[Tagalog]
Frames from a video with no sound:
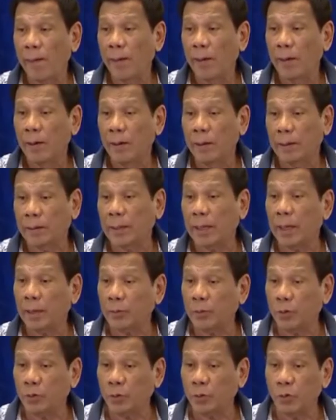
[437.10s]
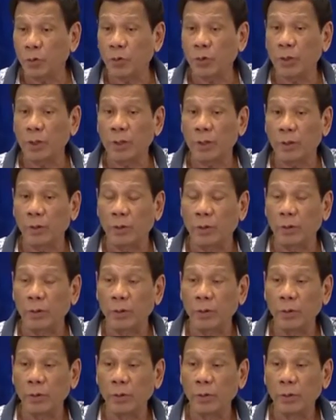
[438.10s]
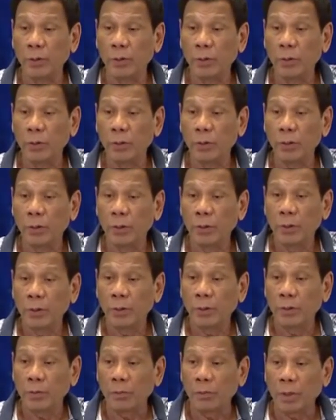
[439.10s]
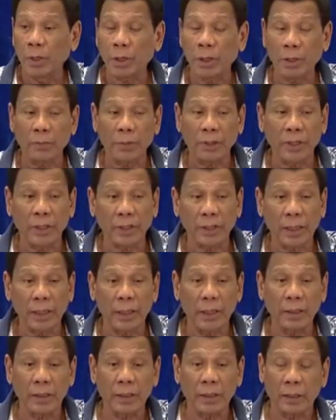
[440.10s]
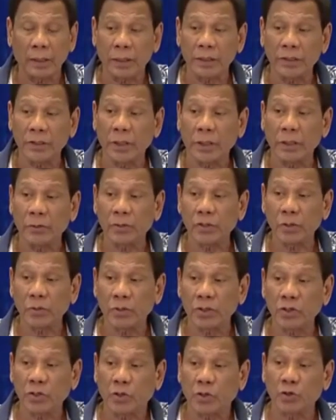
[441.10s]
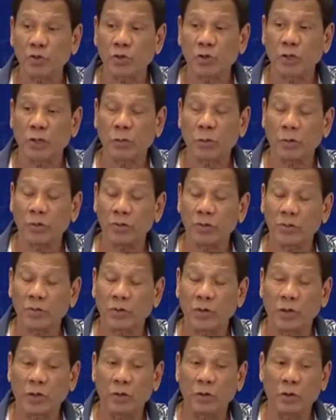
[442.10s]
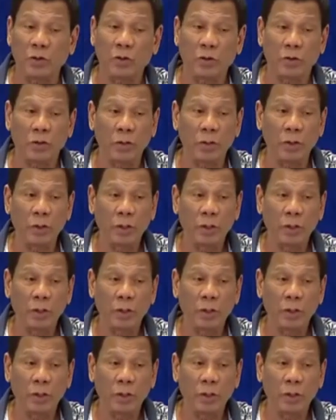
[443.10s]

Natakot tuloy ako. Baka pagitaan niya. Kasi she was questioning noon.